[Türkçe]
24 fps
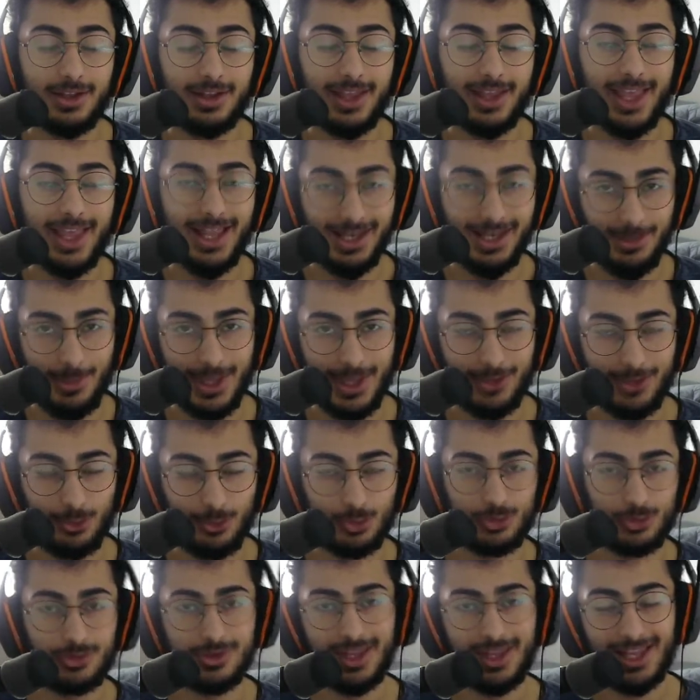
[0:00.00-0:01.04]
Ee, 50 beğeni
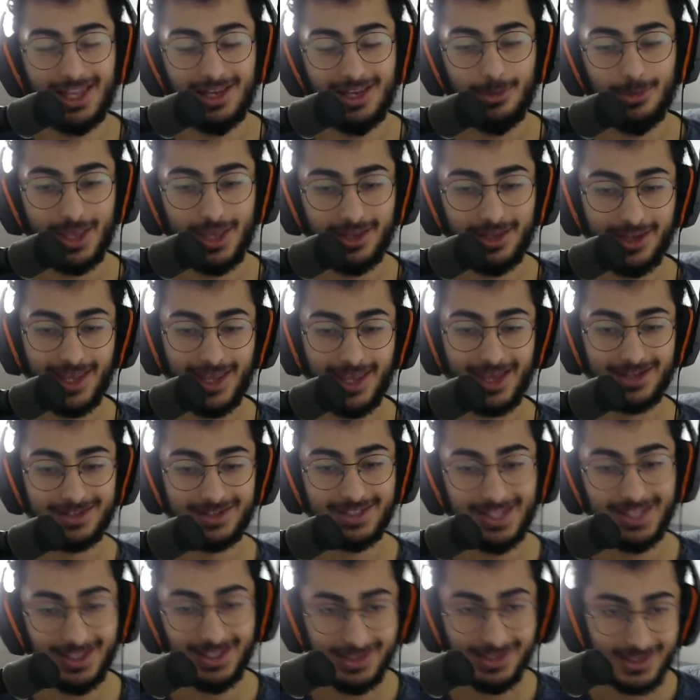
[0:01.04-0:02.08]
olsun. 50 beğeni eğer
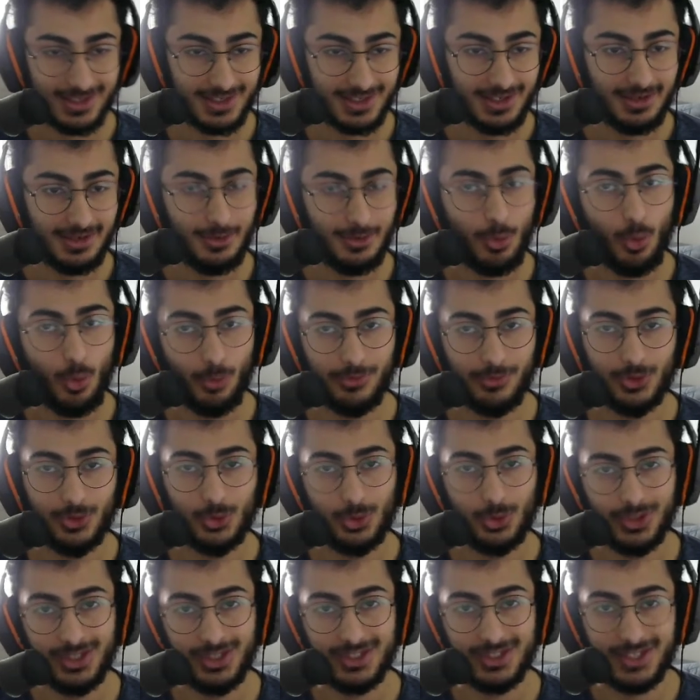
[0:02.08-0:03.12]
gelirse o
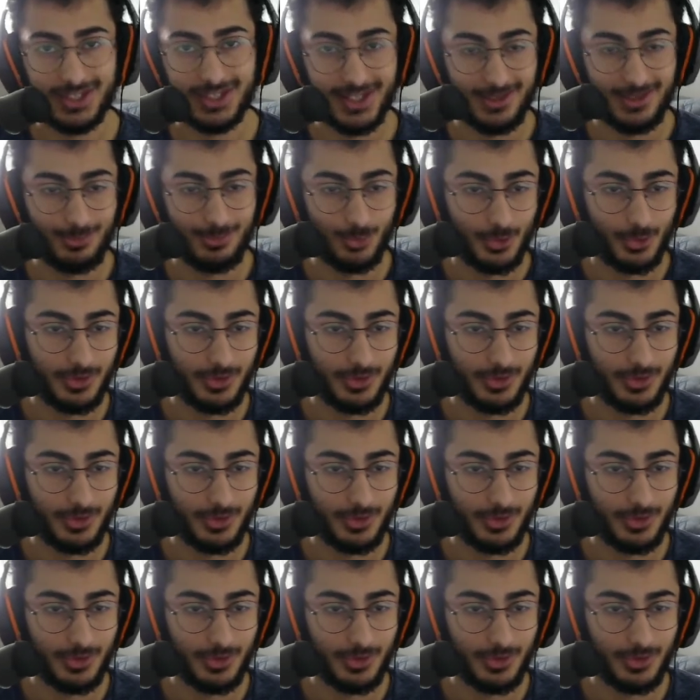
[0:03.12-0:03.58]
videoyu da çekerim büyük